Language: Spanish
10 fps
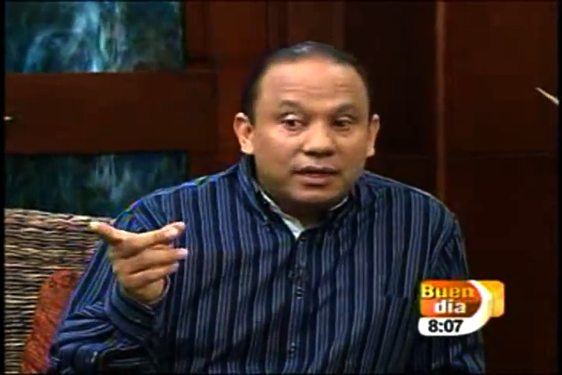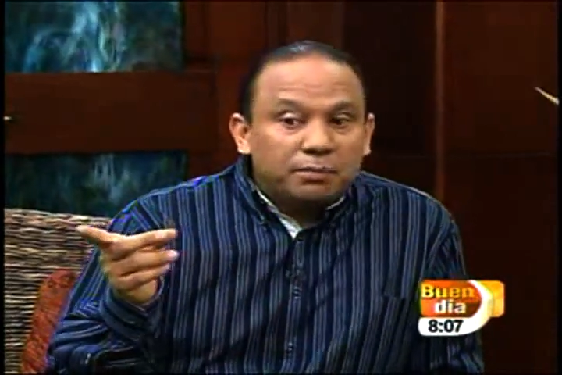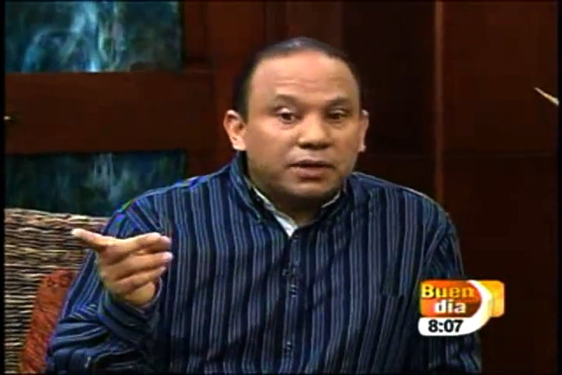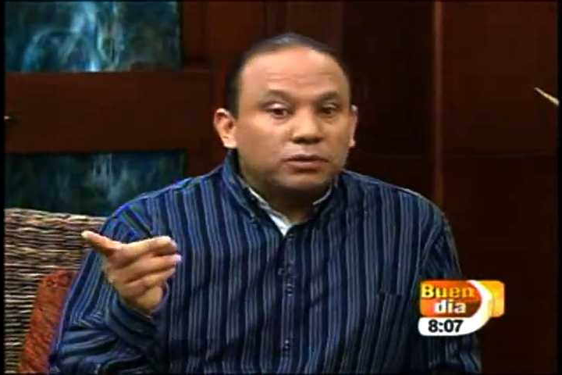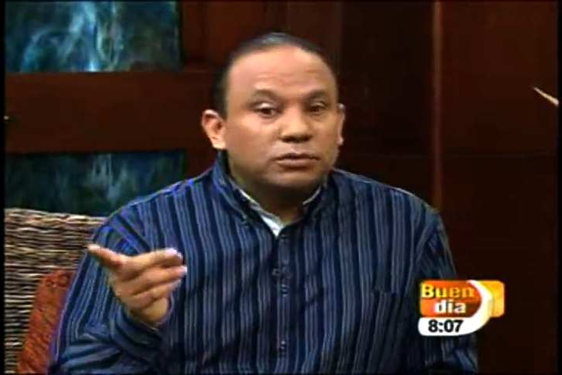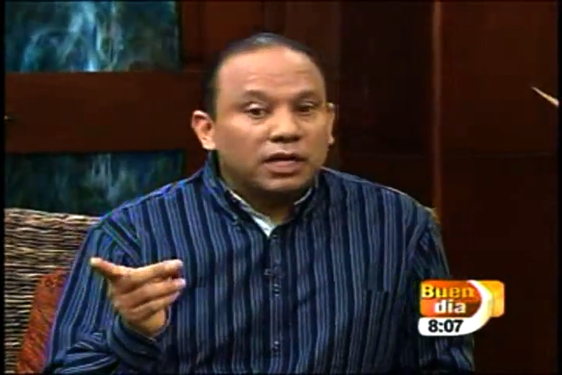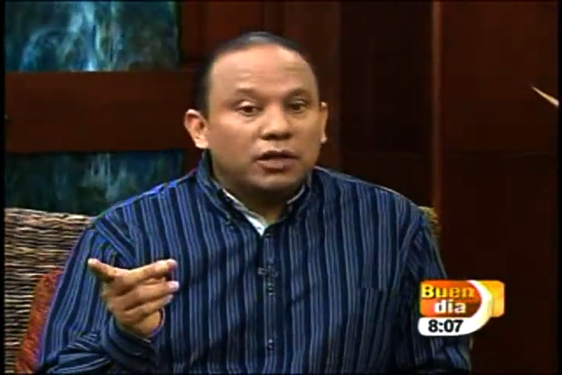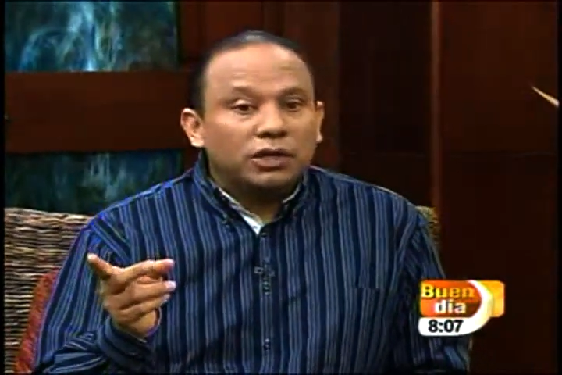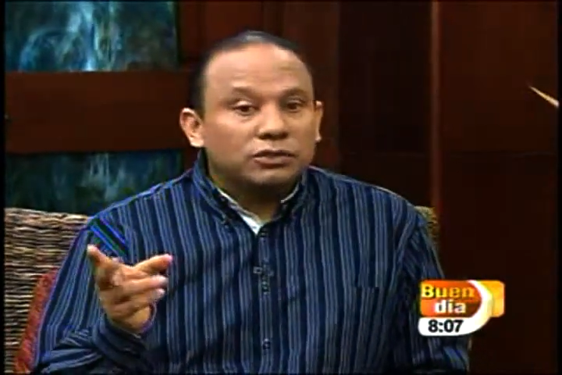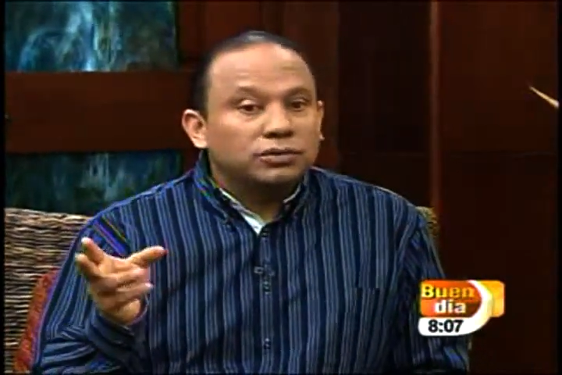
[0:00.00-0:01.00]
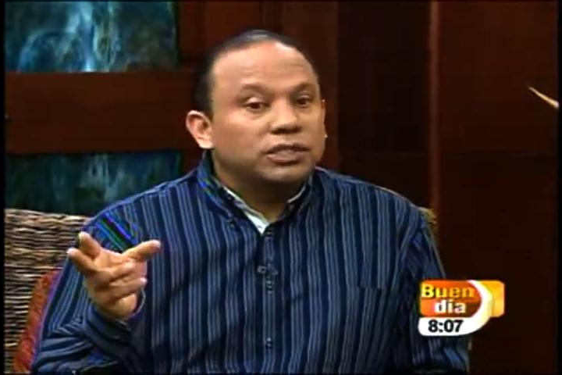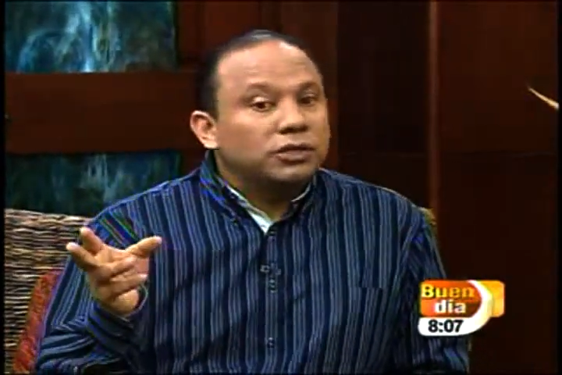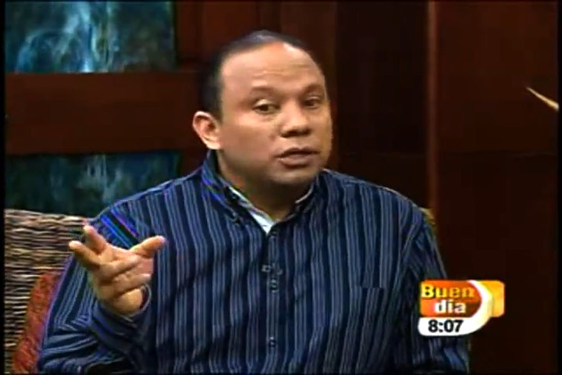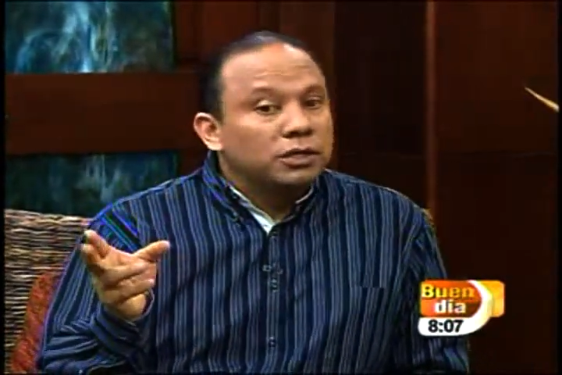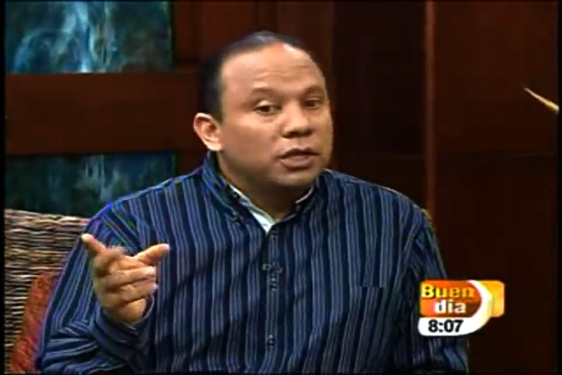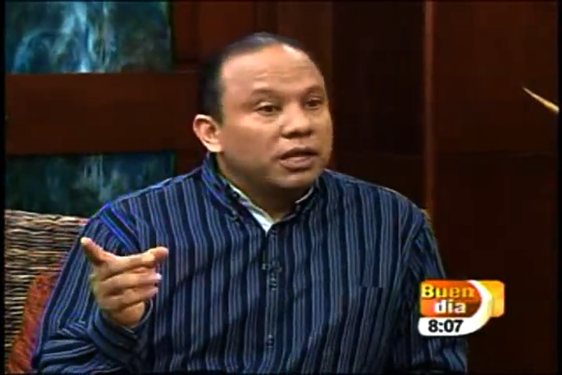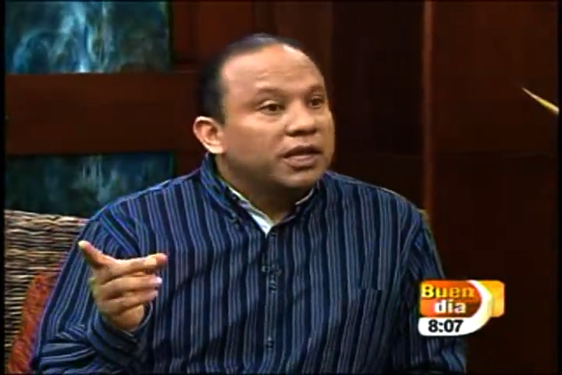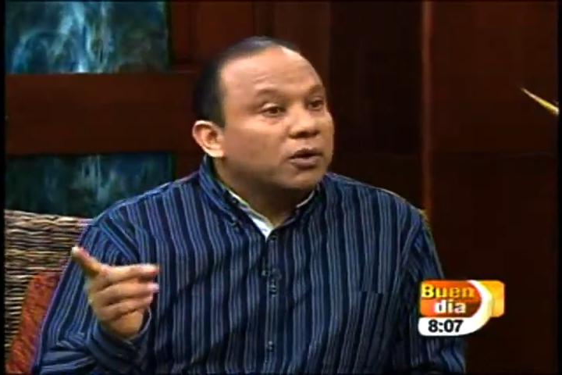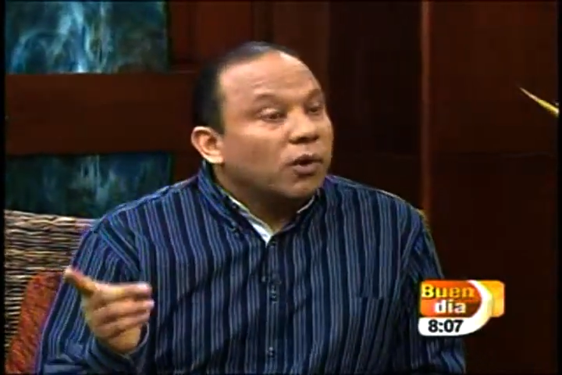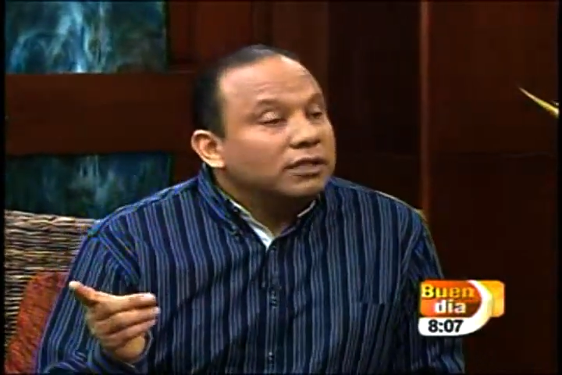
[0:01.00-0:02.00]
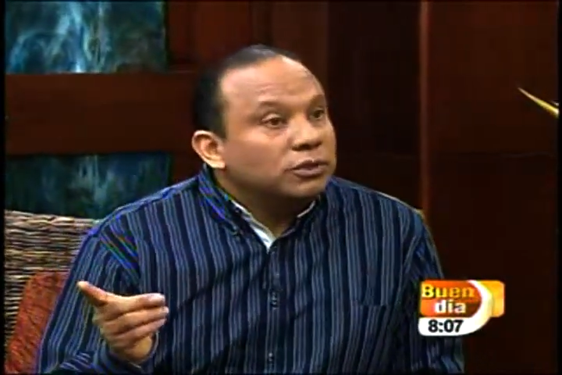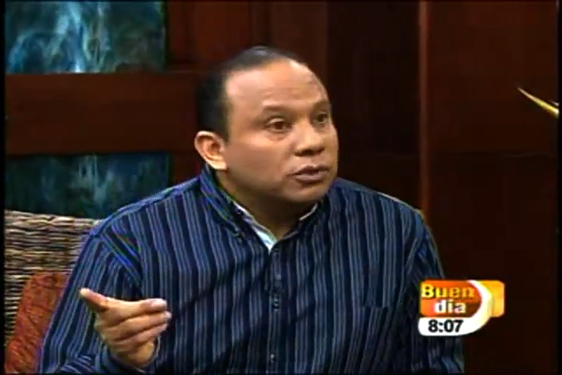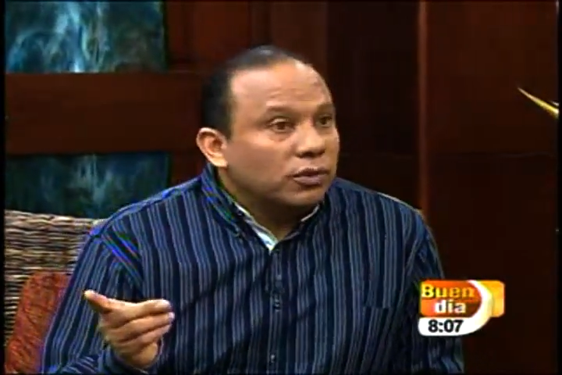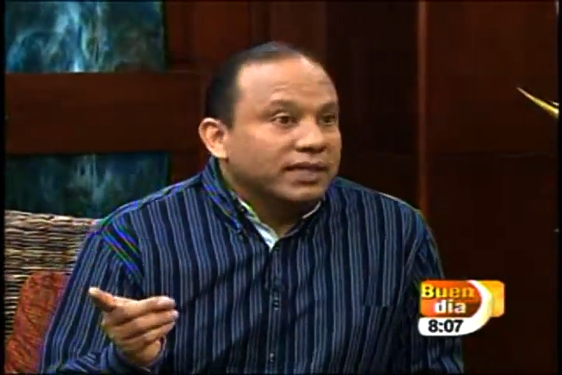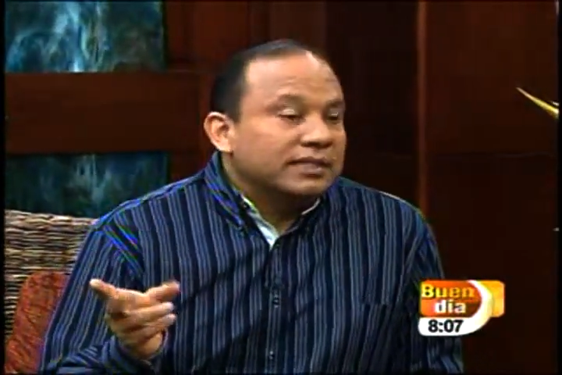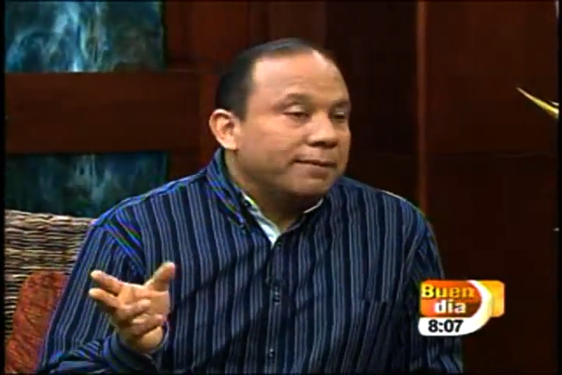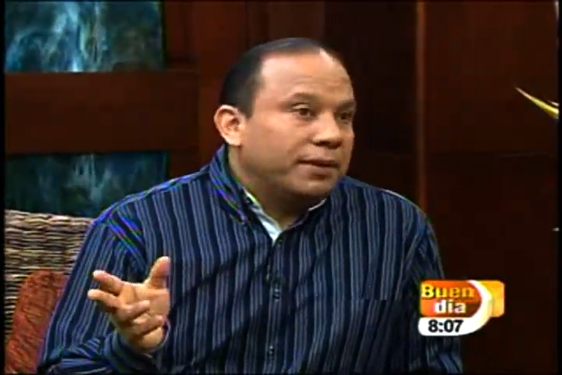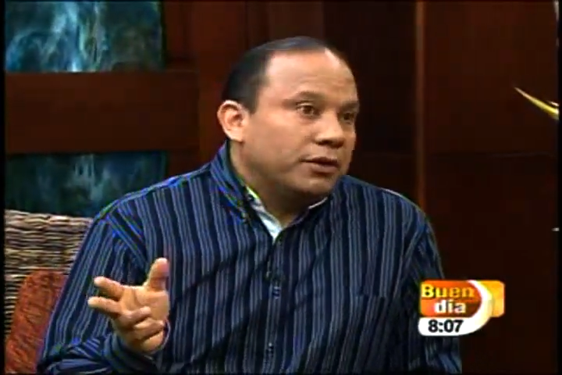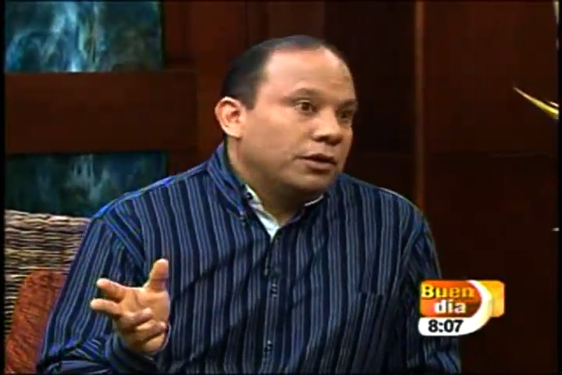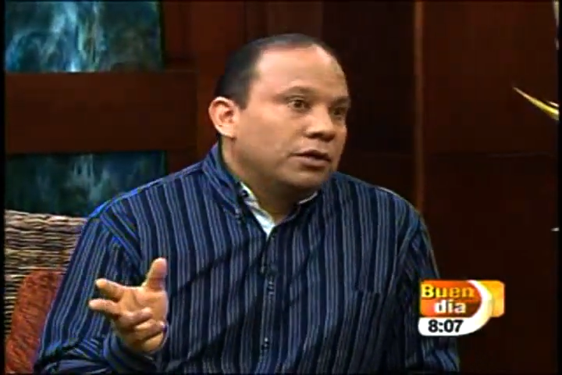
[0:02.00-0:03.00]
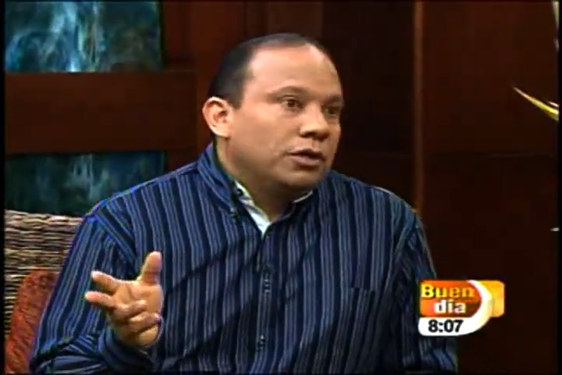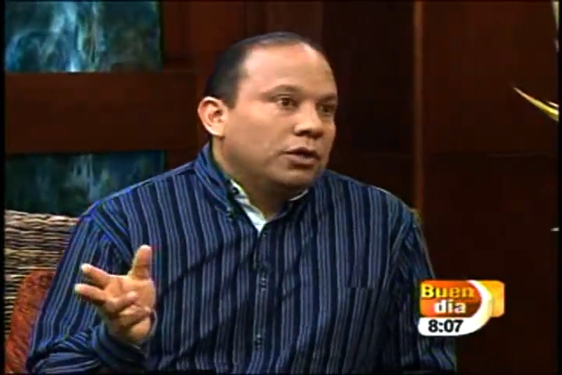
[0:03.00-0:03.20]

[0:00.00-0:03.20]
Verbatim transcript: y le he preguntado a su hijo que cuánto cuesta, pero